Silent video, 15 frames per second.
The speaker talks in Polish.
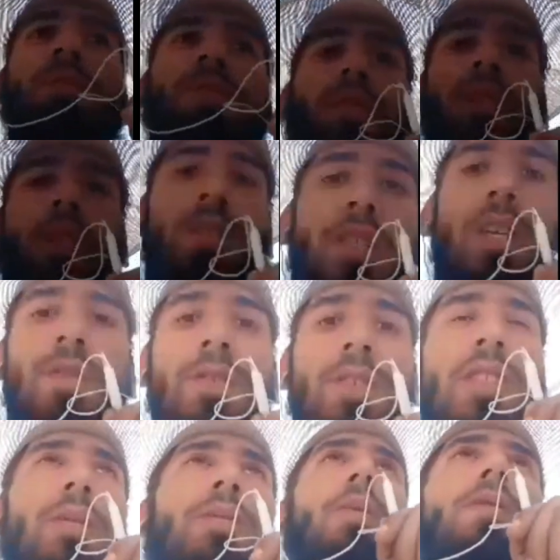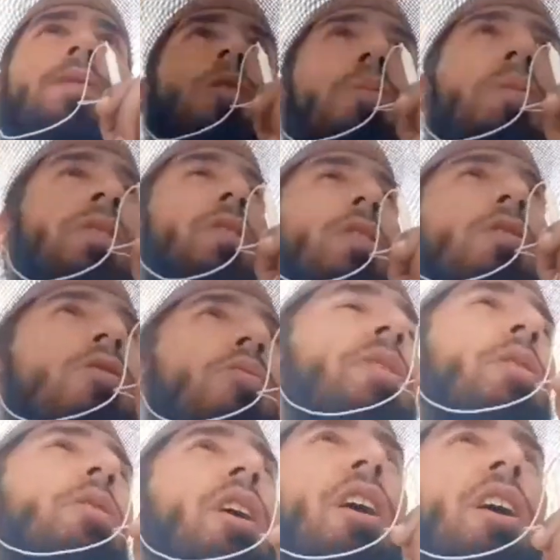będzie dzisiaj występował pod
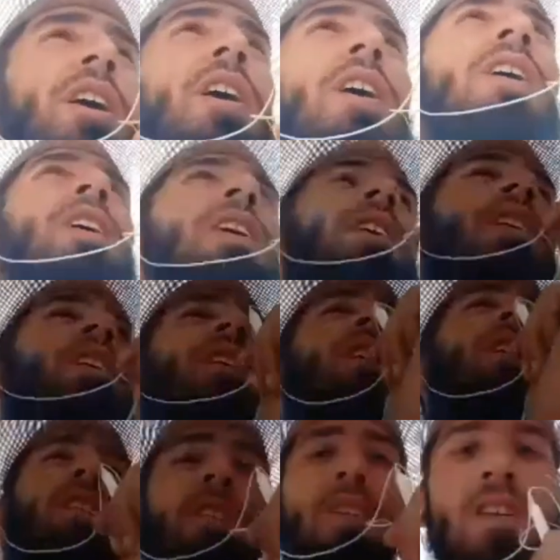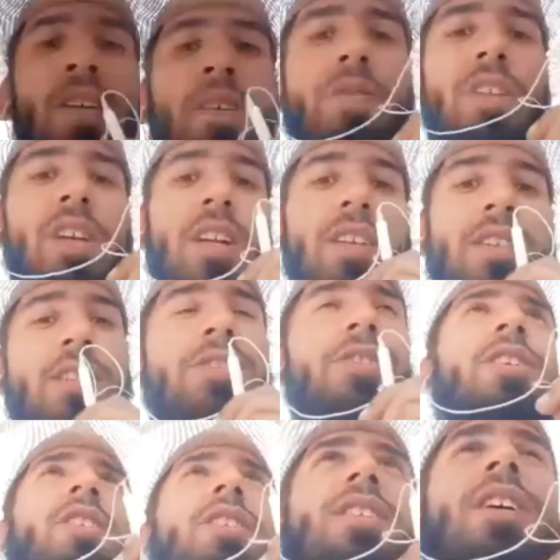kolumną. No ale nic się
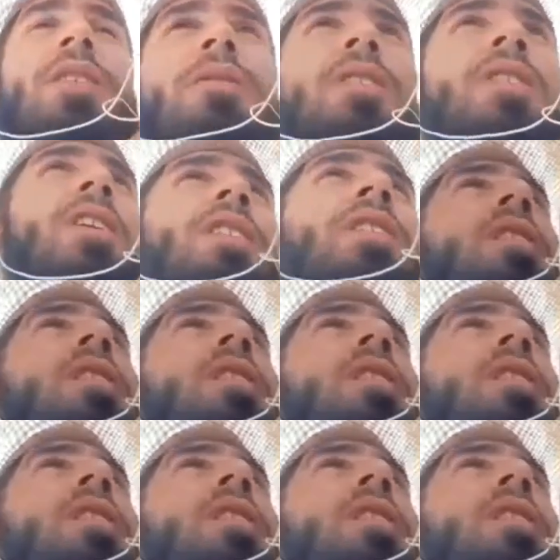nie stało, tak?